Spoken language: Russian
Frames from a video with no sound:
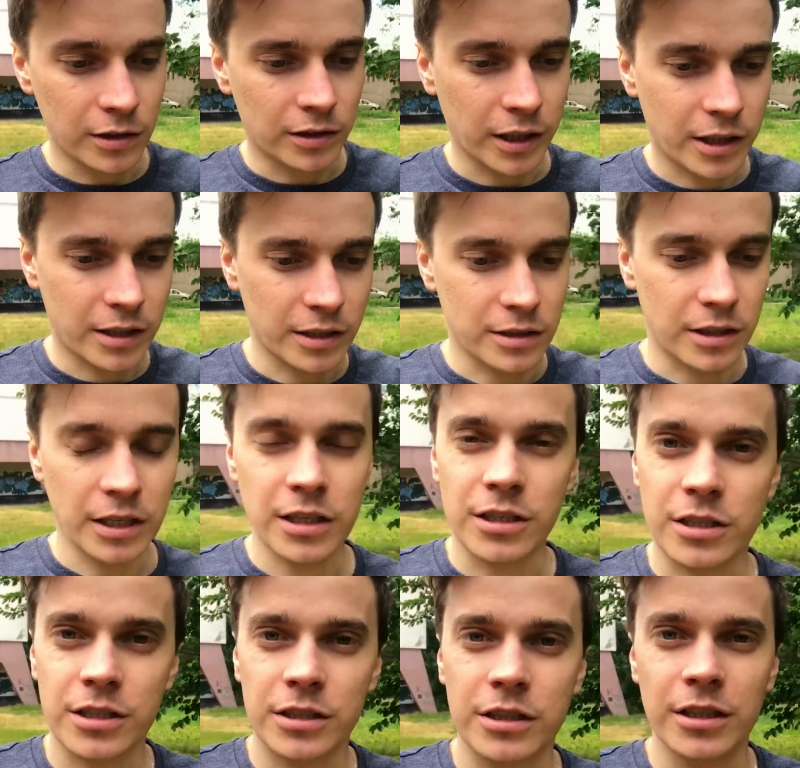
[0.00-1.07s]
так,
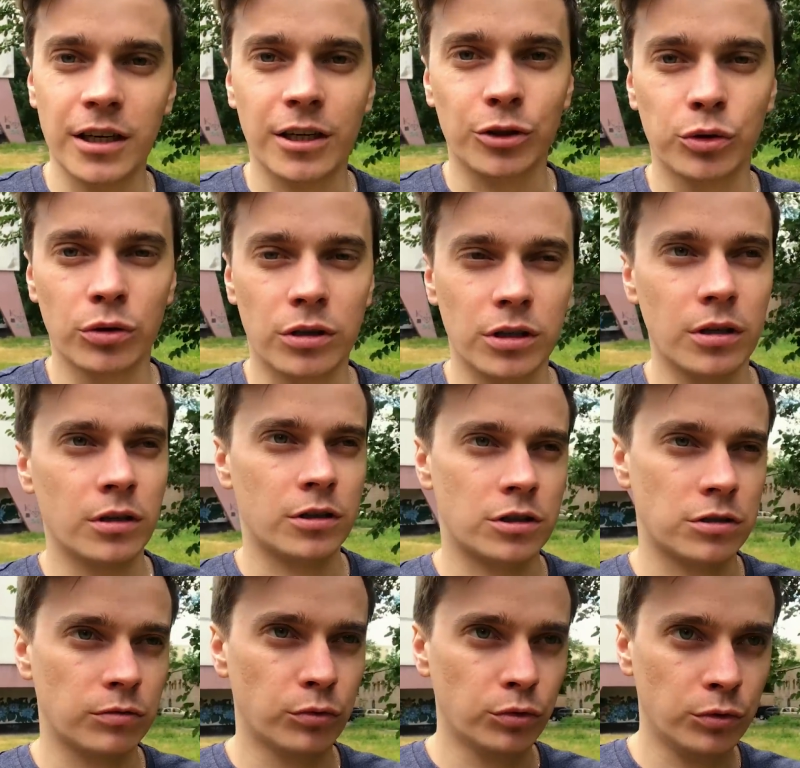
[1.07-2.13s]
знаешь, те, которые
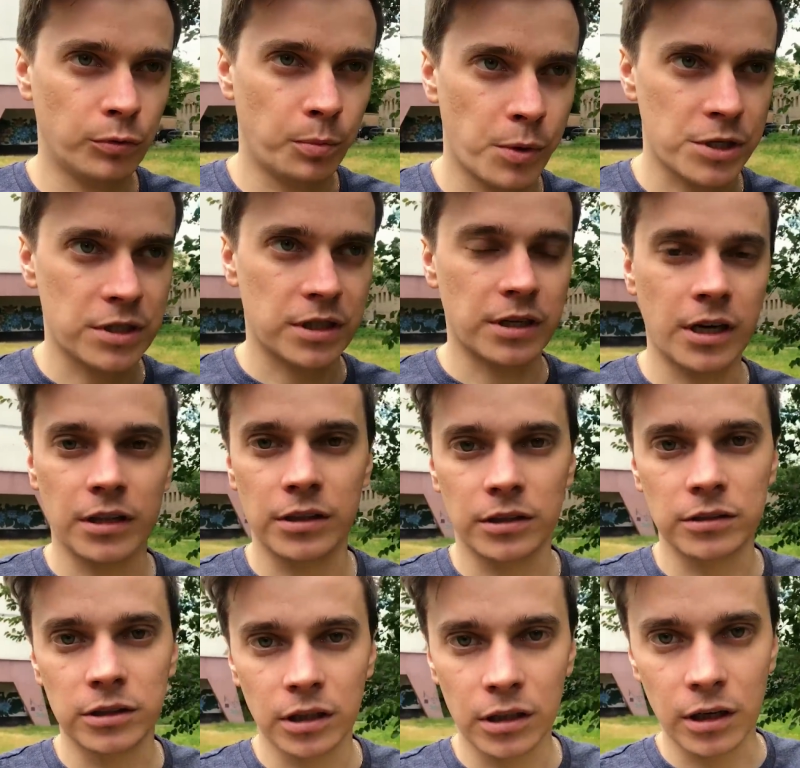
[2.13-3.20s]
живут в
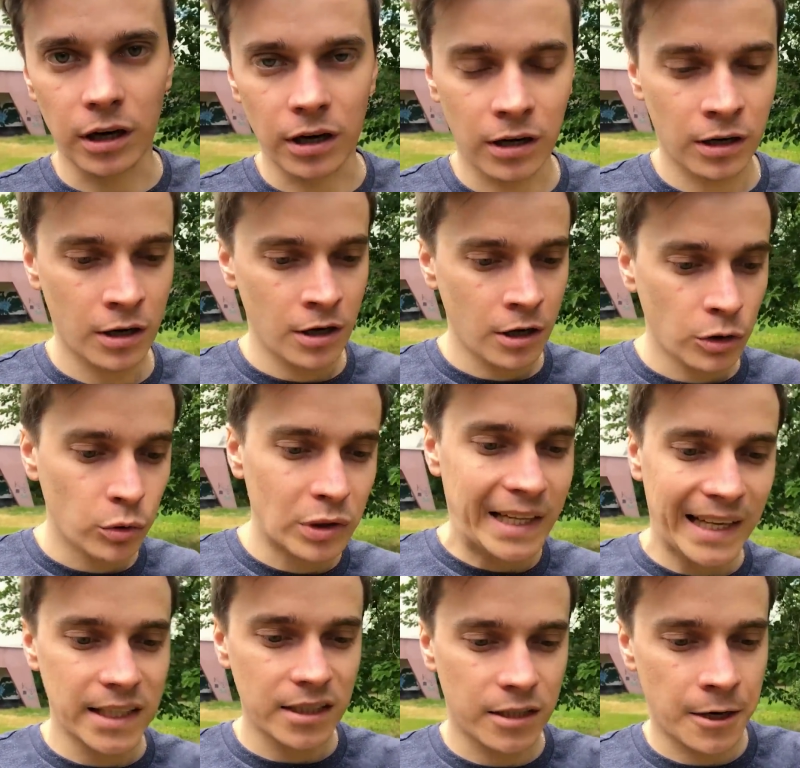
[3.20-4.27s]
постоянных долгах. Ну,
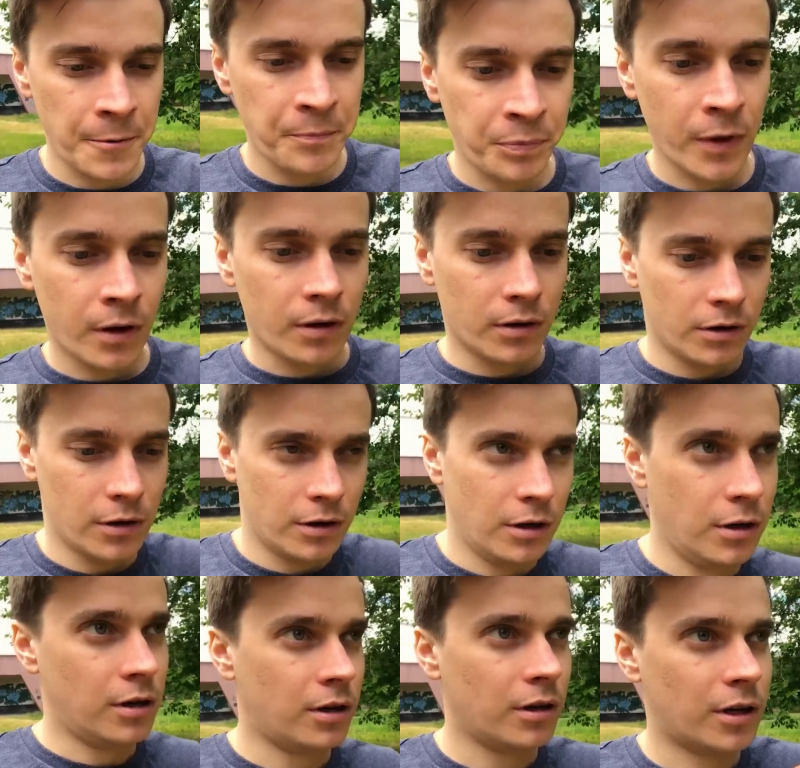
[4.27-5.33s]
для них, э,
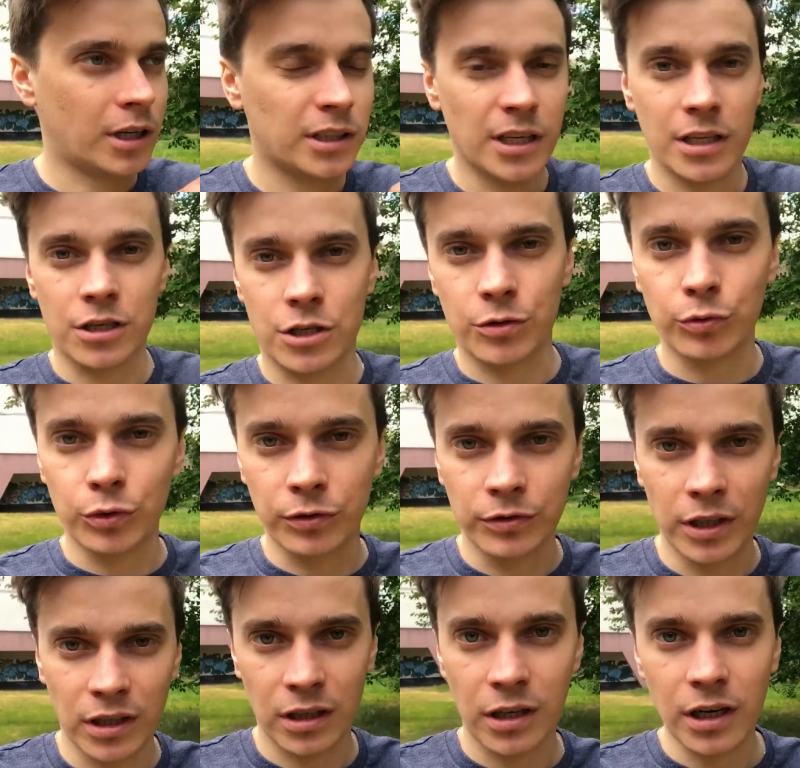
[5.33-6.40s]
когда они живут в
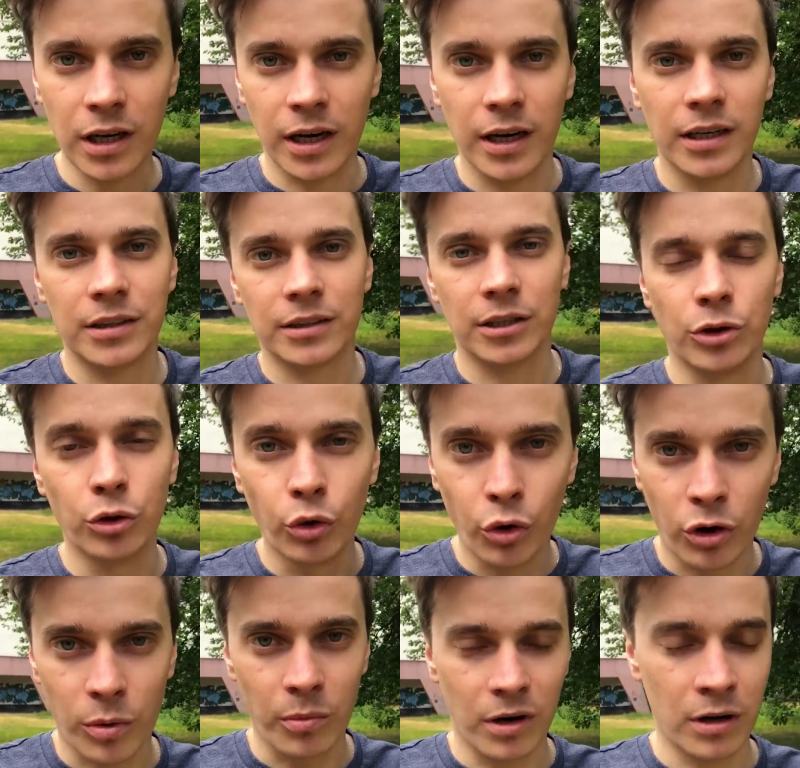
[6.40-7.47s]
долгах, это
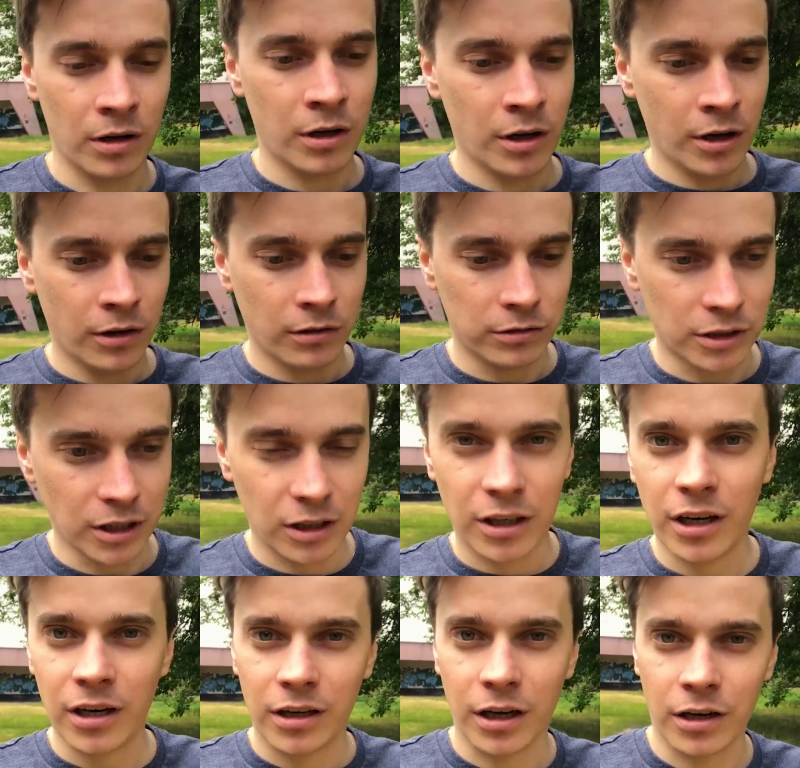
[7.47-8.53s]
норма. В
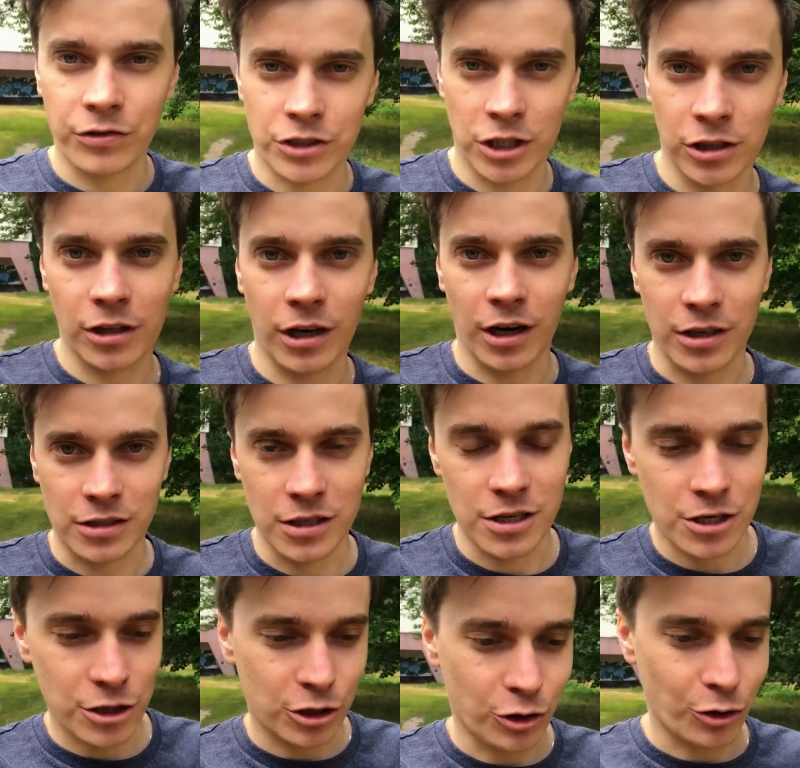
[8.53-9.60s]
долгах, как в шелках,
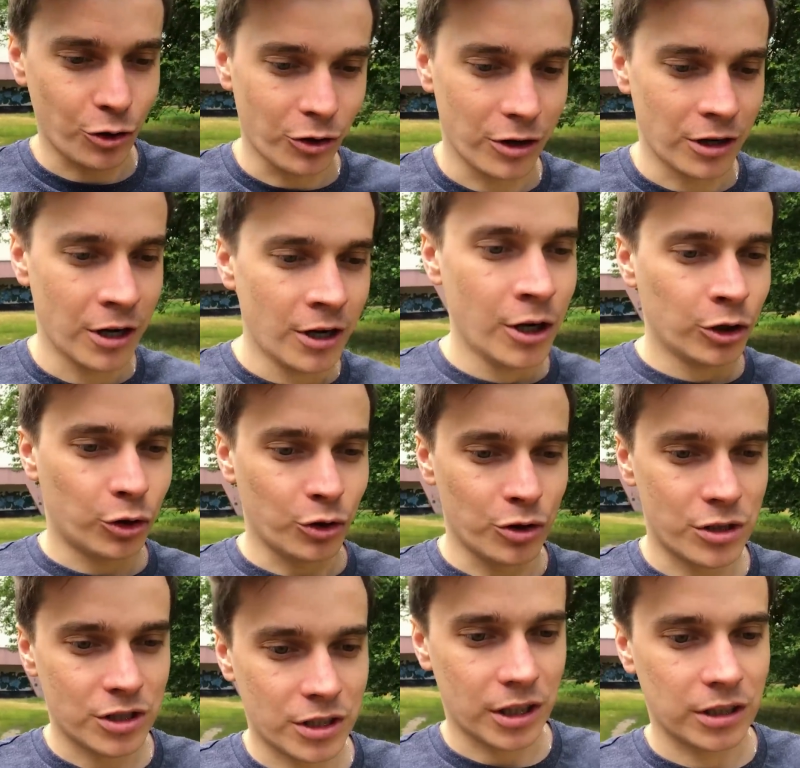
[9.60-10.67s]
знаешь, такое. То
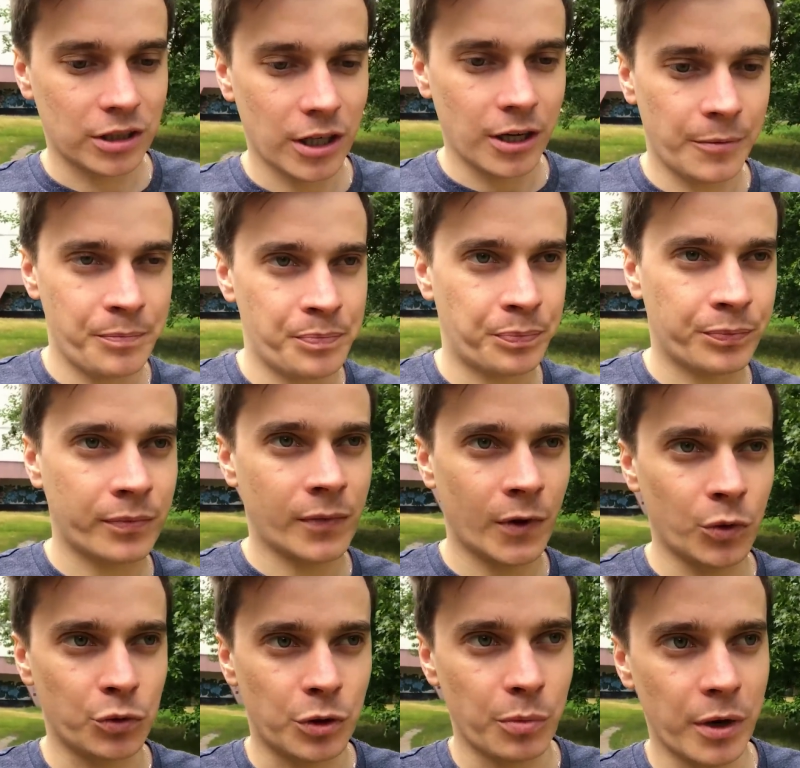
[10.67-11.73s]
есть, когда
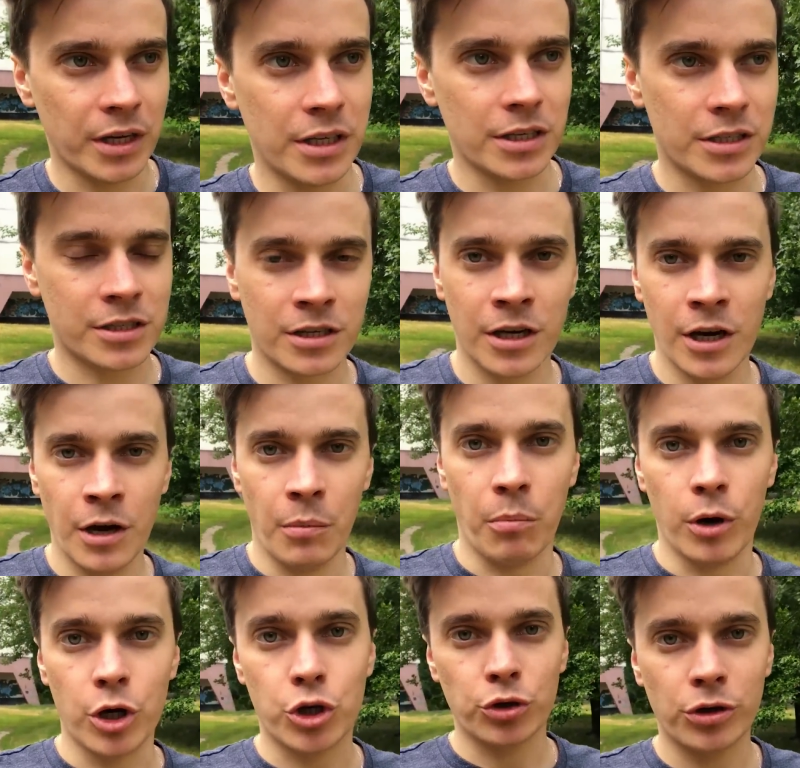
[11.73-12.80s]
у тебя есть
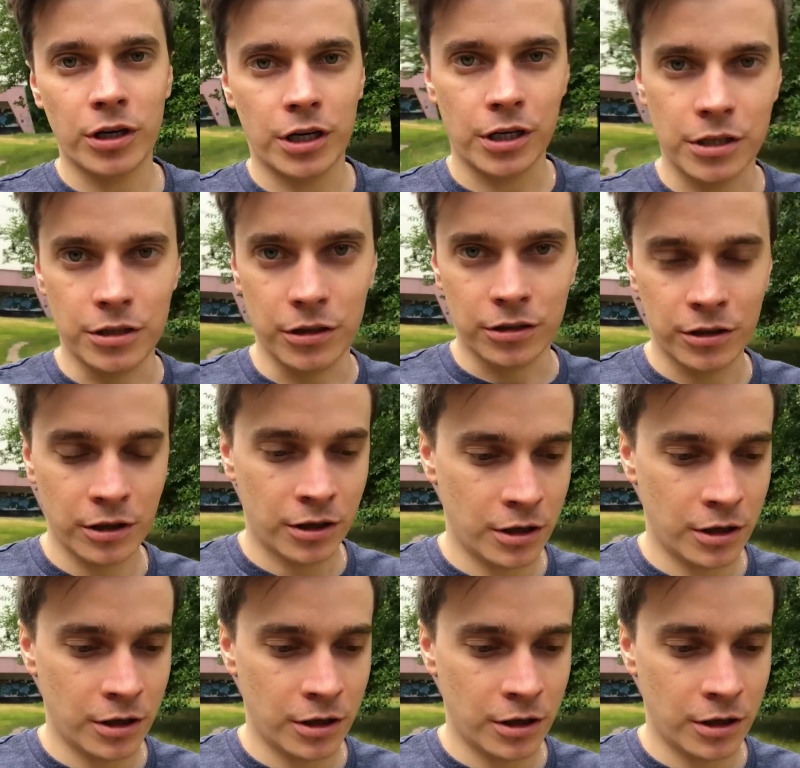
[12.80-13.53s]
большой кредит,